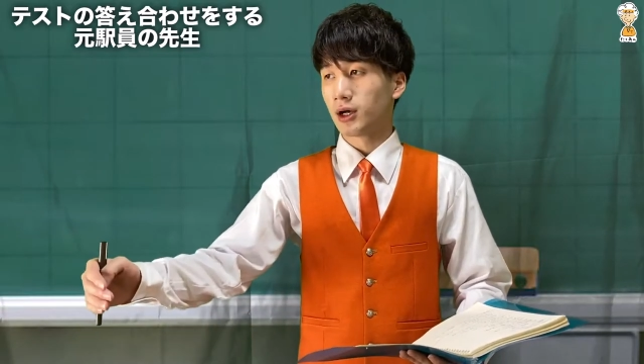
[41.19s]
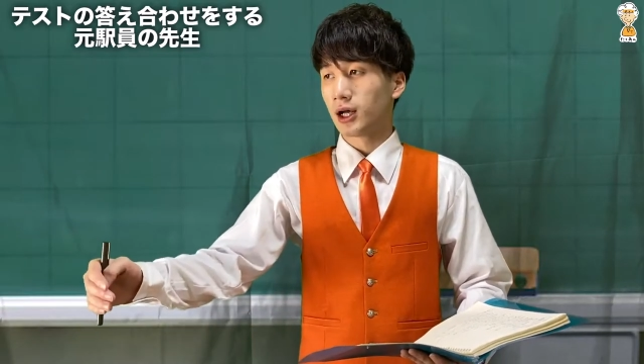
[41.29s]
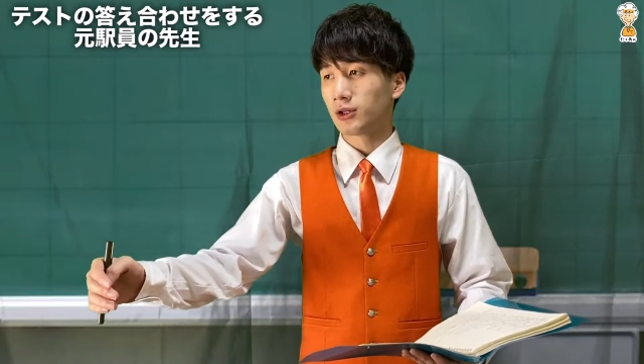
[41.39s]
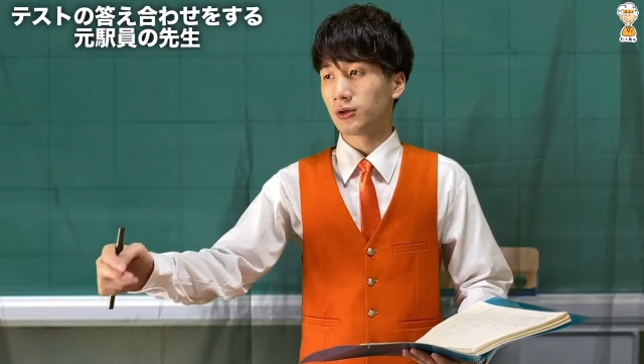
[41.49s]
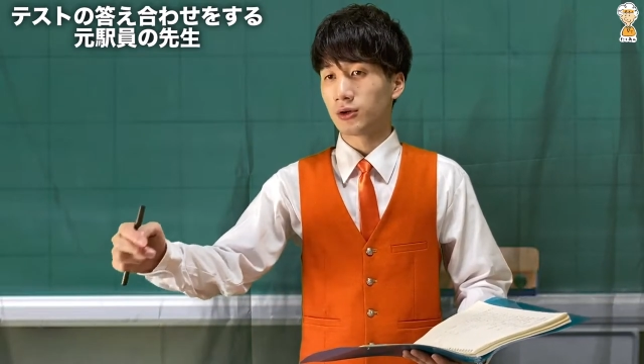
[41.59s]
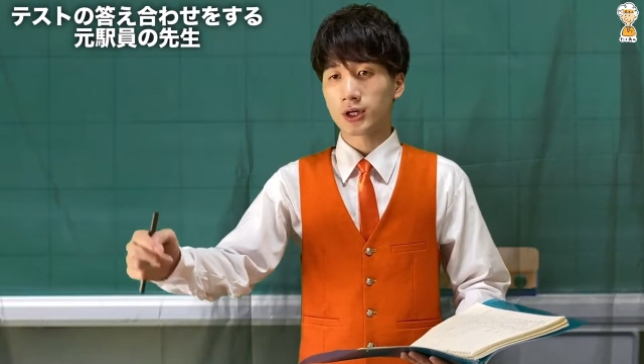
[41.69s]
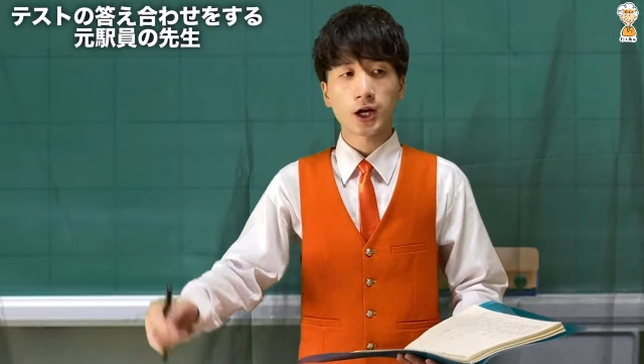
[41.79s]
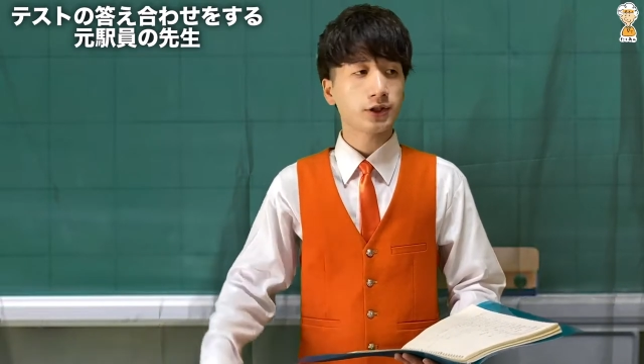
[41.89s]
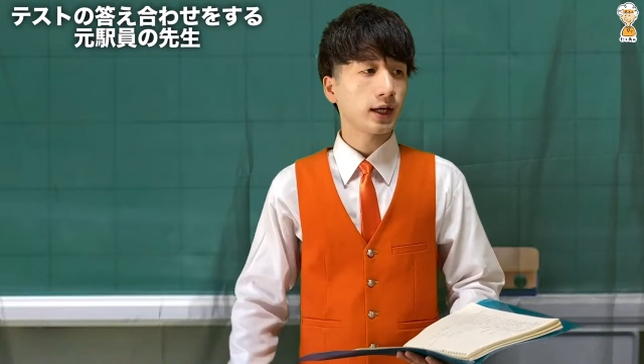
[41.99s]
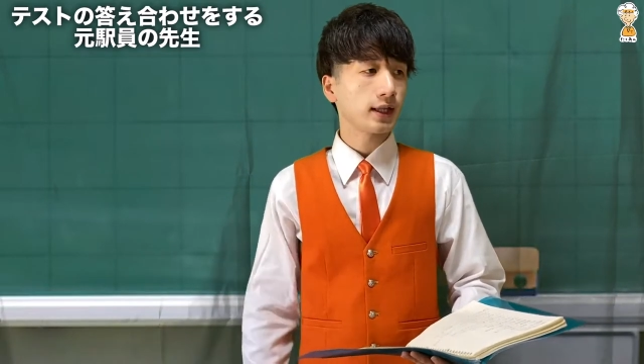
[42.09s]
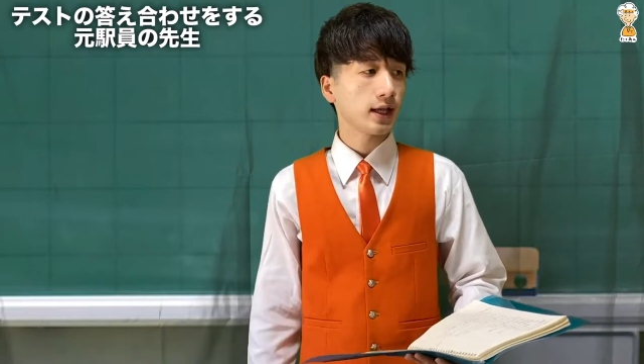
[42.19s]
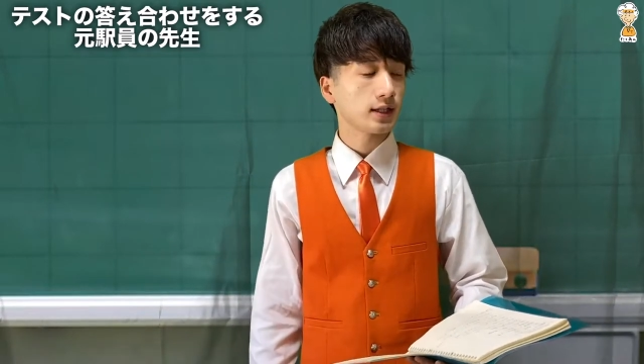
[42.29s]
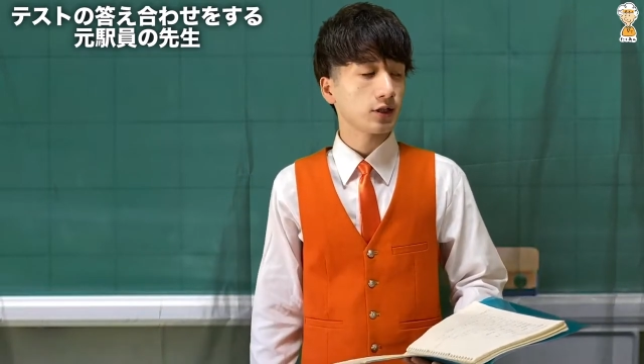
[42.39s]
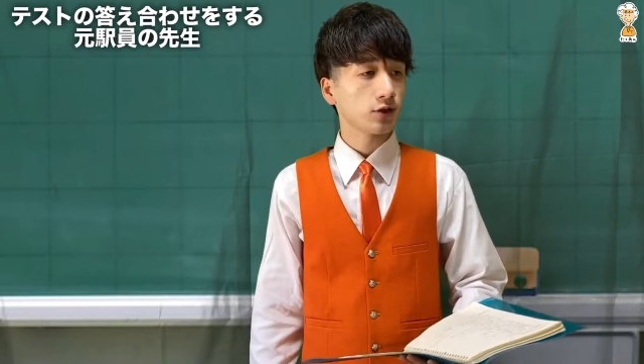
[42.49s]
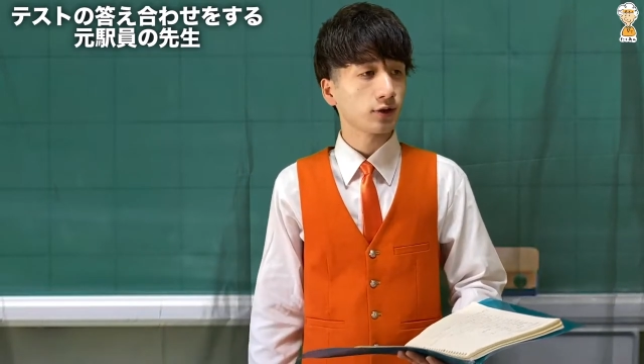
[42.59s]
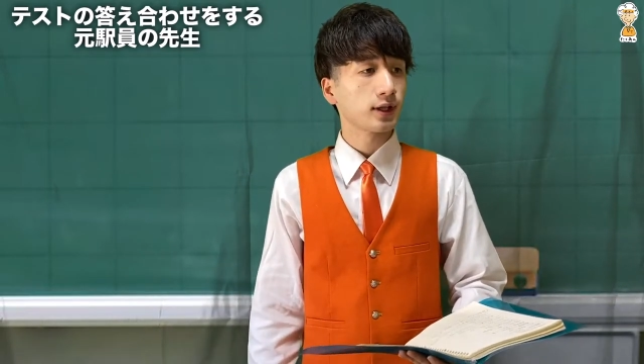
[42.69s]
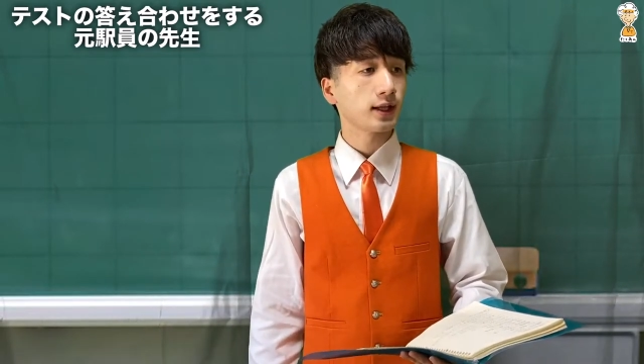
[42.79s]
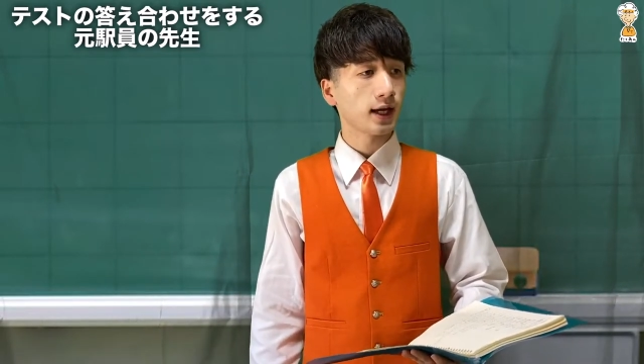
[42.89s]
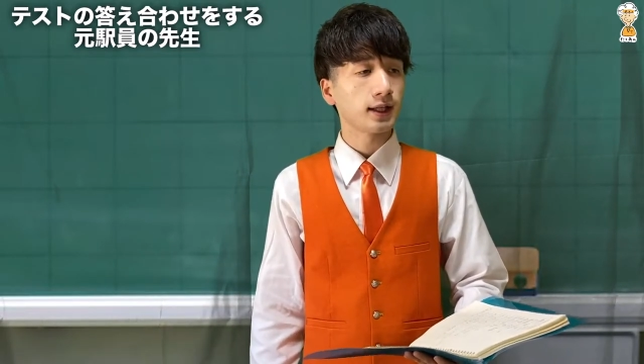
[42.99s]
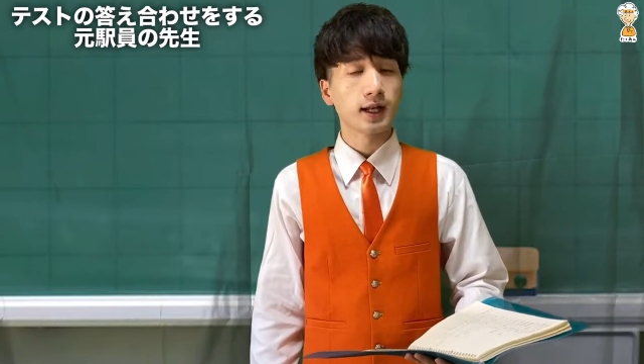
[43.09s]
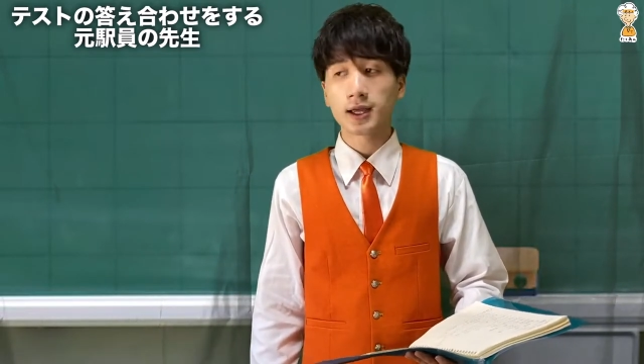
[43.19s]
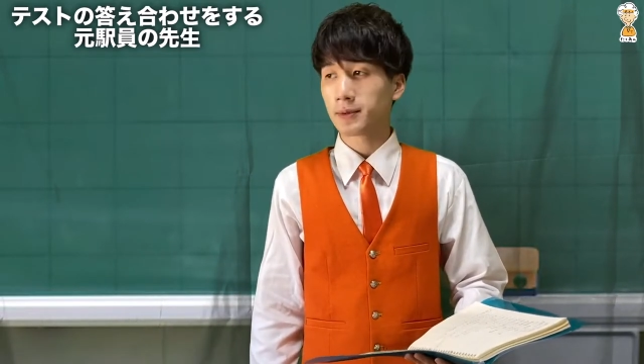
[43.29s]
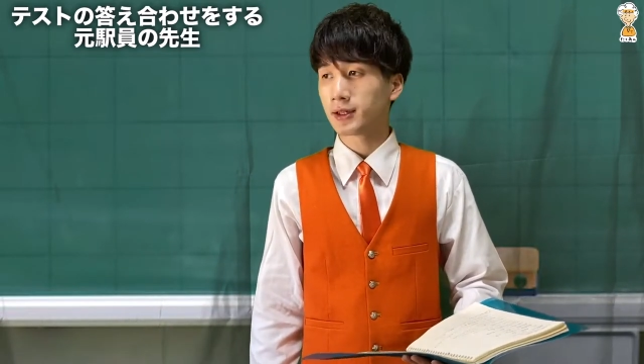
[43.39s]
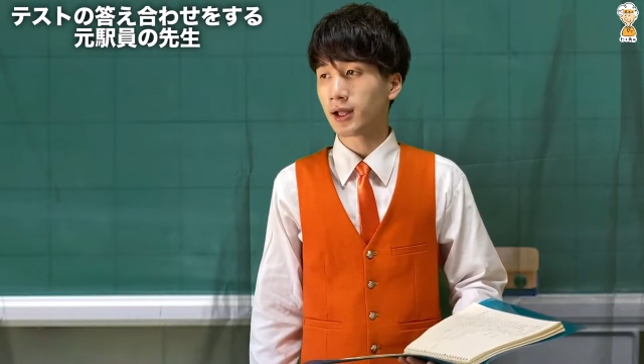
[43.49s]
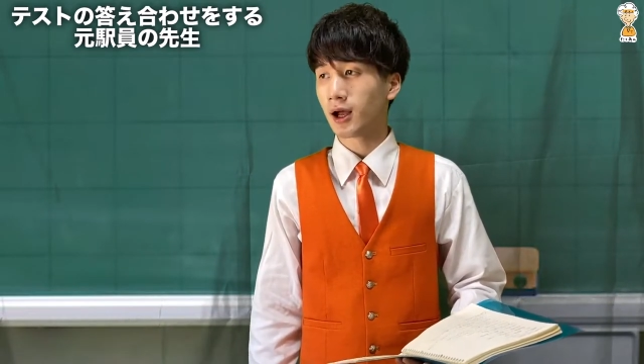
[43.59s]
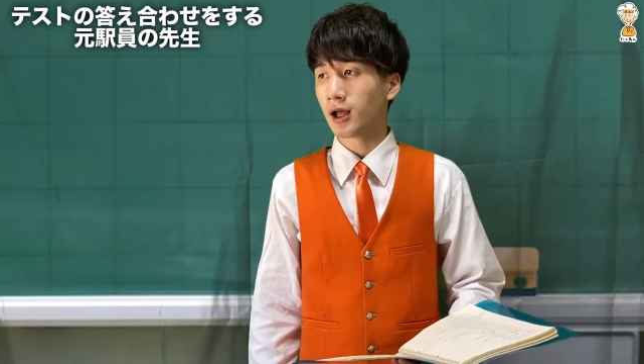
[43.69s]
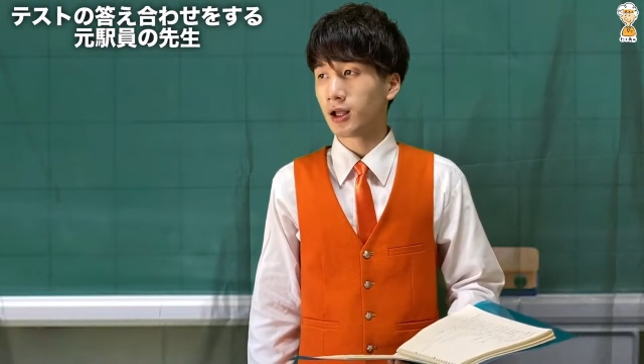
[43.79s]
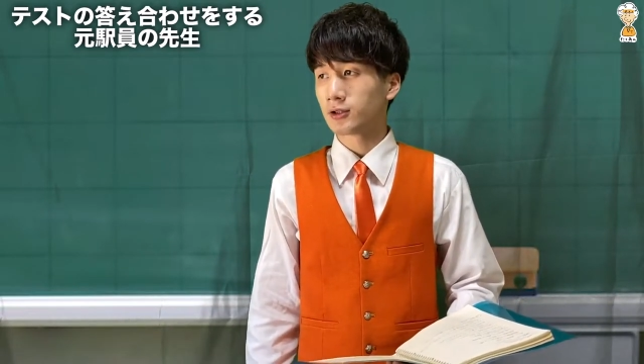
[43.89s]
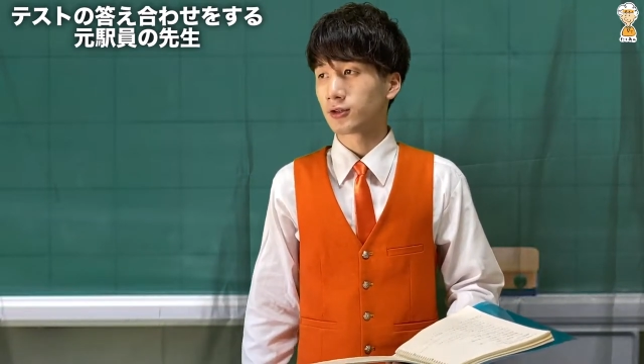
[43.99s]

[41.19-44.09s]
あのー、各駅停車に乗ってないでねみんな